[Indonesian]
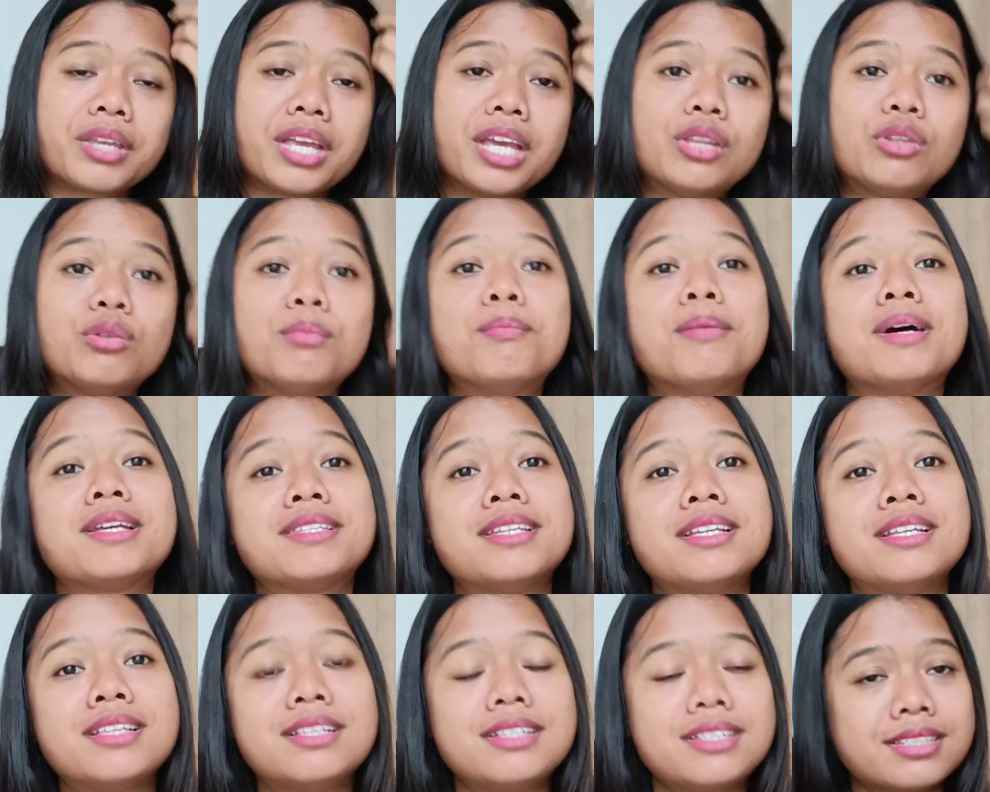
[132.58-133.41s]
itu
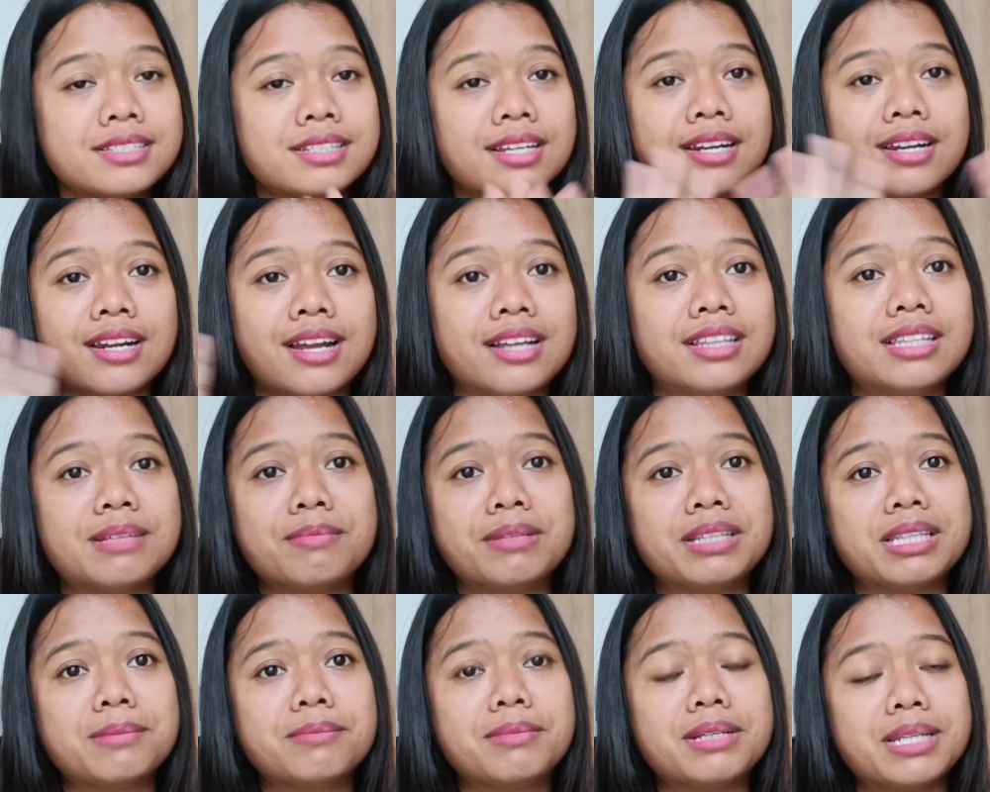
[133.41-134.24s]
masih cerah
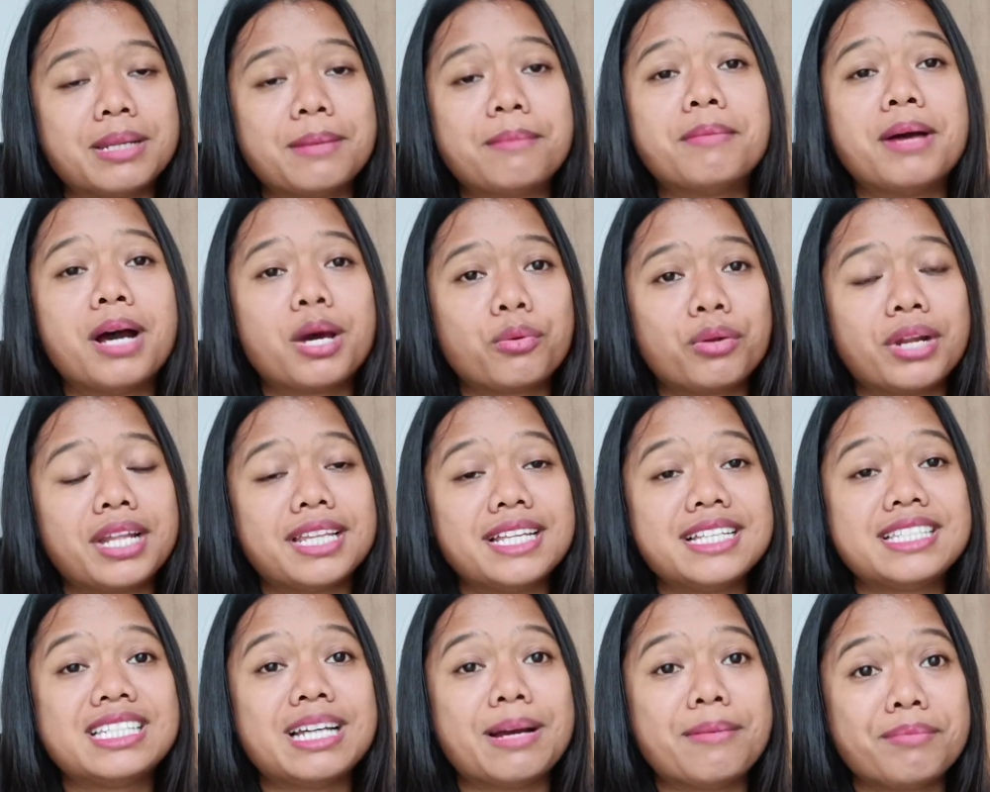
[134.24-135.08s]
teman-teman baru
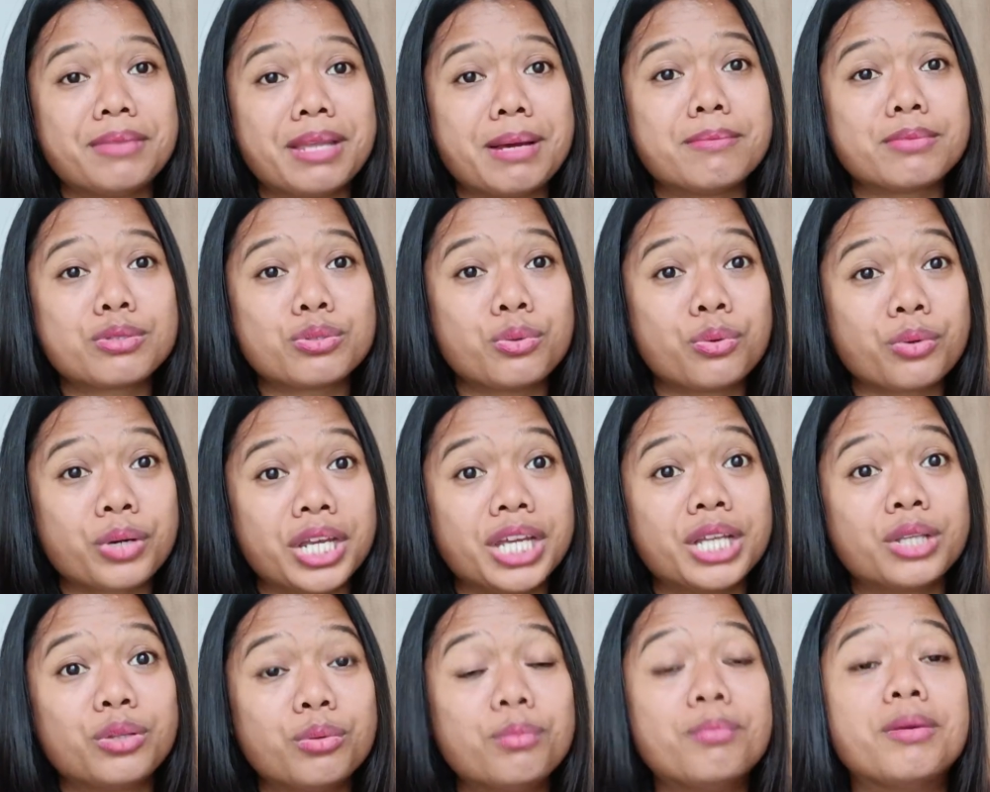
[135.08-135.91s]
nanti jam 6
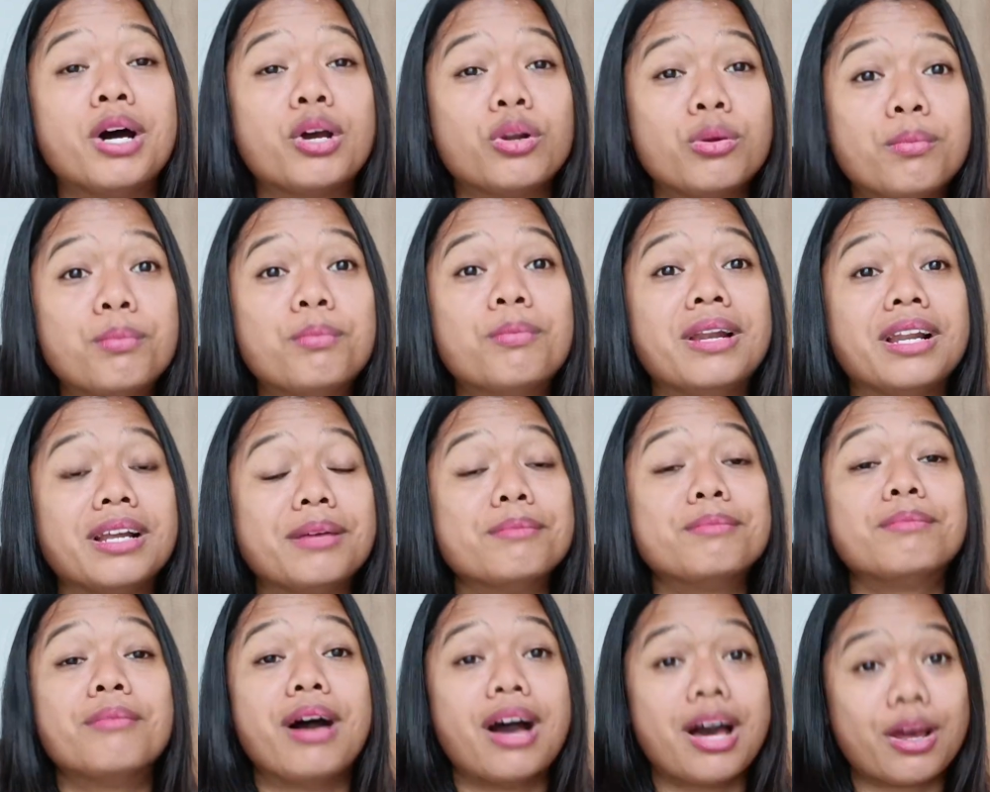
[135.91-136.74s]
sore itu baru
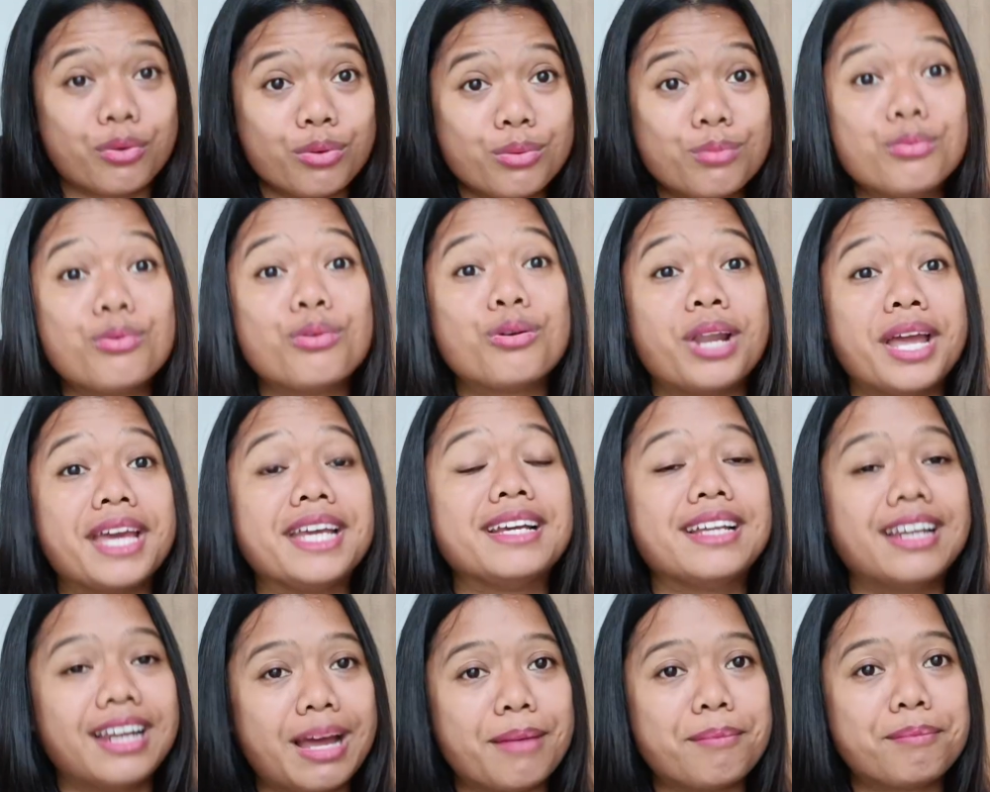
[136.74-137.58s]
baru mulai
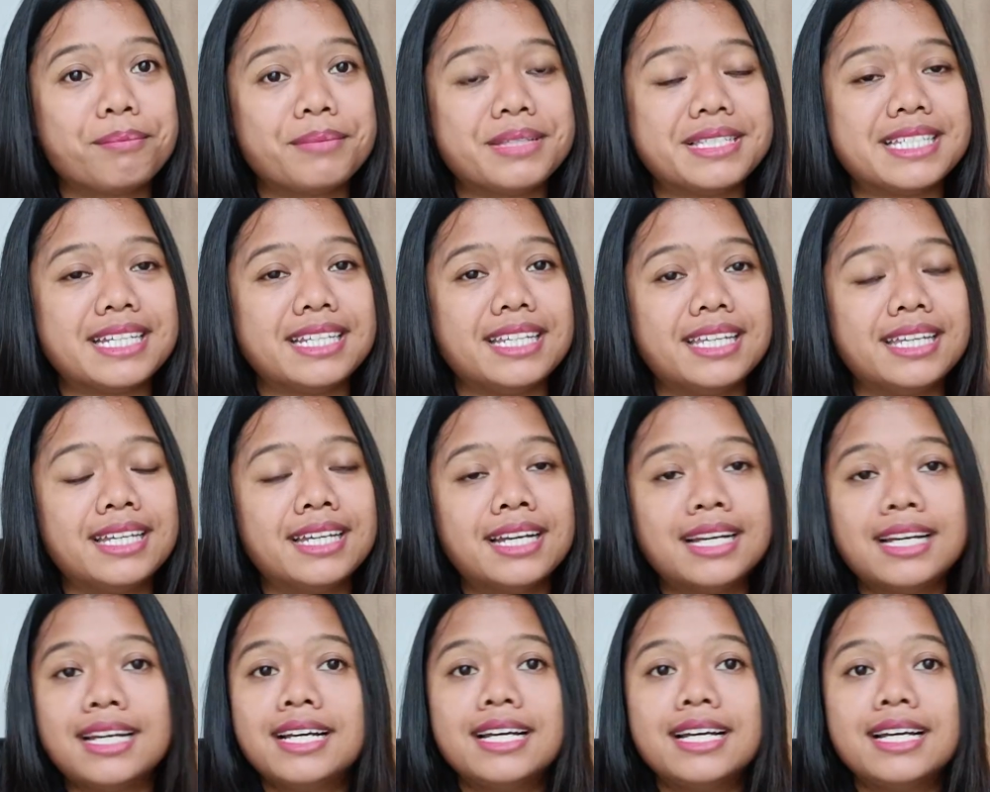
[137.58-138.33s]
gelap jadi